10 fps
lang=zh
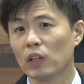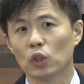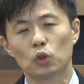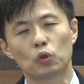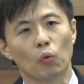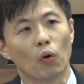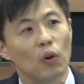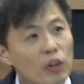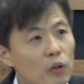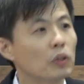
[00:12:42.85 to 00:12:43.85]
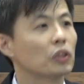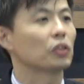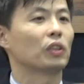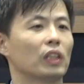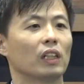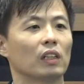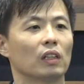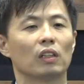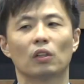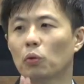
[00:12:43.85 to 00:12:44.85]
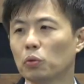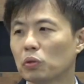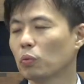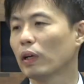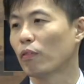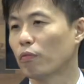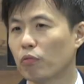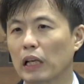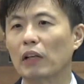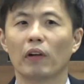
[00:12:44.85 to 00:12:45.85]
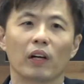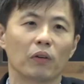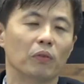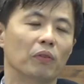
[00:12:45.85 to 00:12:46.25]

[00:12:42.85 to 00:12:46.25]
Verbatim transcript: 所有的事情都是为了福音的缘故。